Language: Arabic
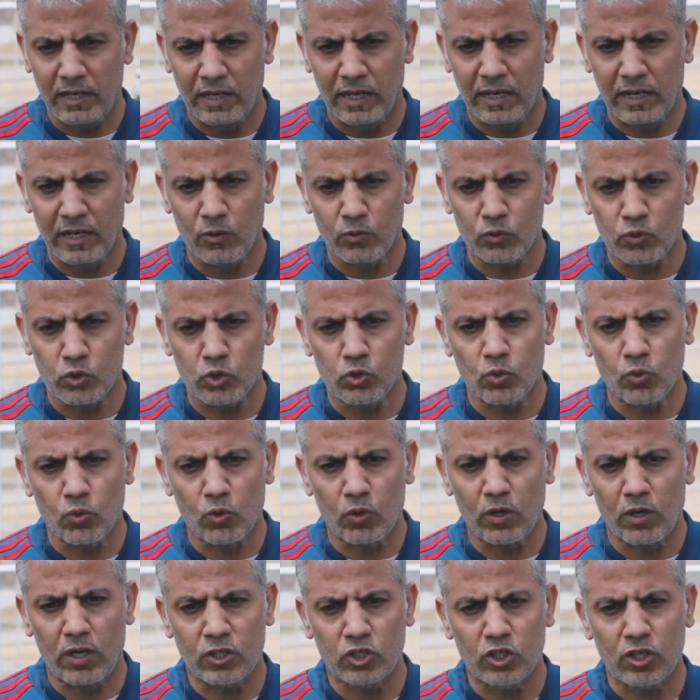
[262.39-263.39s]
لانه
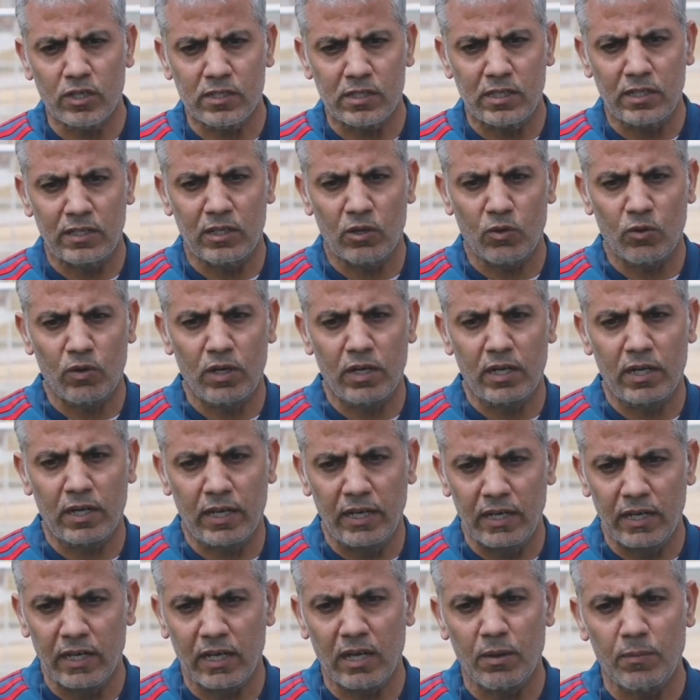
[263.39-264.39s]
تصوروا الاشخاص اللي داروا لان
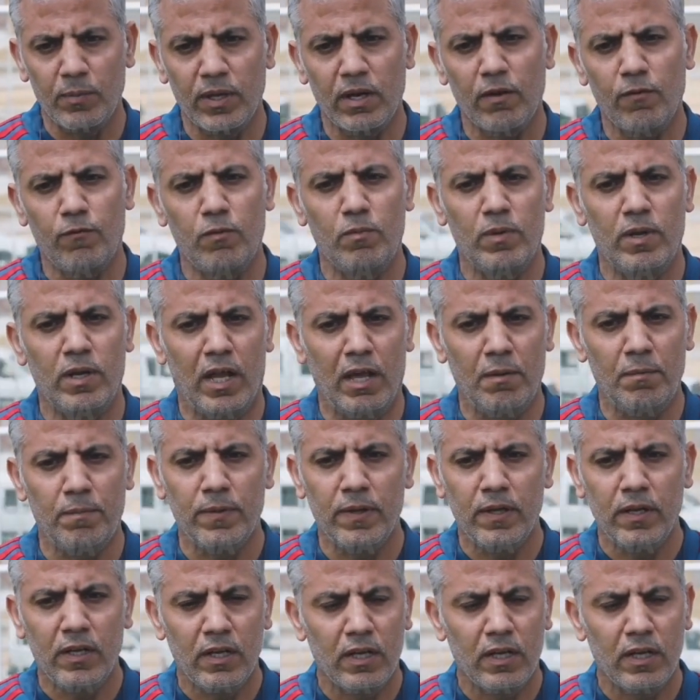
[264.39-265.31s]
كاينه كاميرا في الملعب